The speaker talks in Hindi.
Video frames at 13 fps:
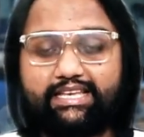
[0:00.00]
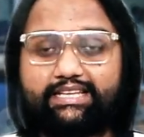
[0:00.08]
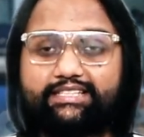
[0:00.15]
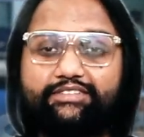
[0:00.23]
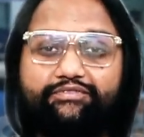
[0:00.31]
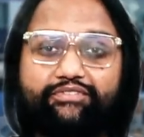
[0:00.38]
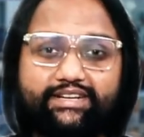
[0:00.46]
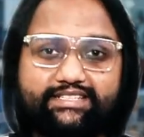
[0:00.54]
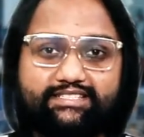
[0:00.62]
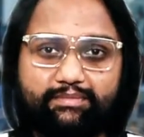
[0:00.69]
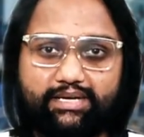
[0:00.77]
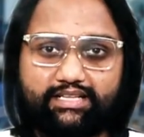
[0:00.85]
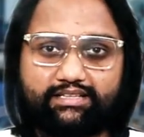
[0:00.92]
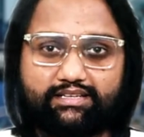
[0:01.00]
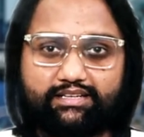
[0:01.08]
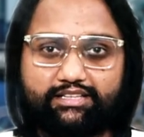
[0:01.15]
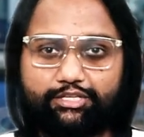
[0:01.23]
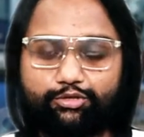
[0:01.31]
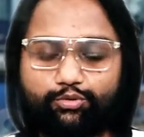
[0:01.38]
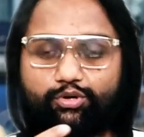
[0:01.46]
किसी फ्रेंड से बात
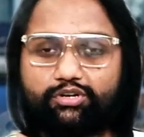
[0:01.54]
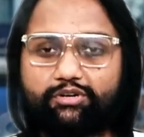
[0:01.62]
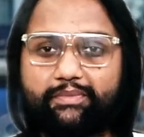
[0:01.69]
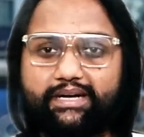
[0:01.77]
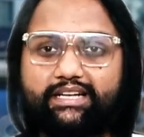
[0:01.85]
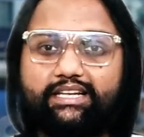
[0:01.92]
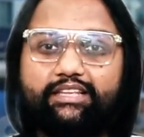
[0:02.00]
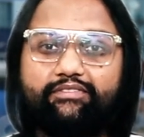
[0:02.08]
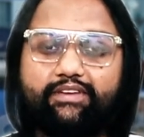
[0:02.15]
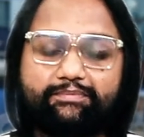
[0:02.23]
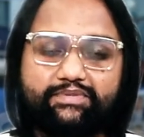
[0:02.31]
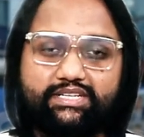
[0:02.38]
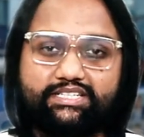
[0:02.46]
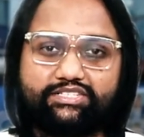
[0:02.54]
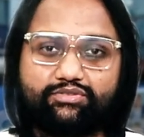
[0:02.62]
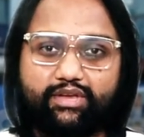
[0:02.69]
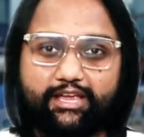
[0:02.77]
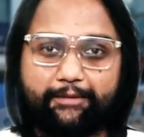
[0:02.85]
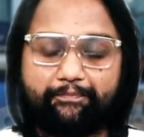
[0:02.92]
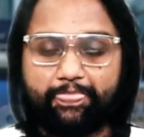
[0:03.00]
करते हैं तो ऑटोमेटिकली वेबसाइट्स जो
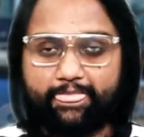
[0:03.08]
हैं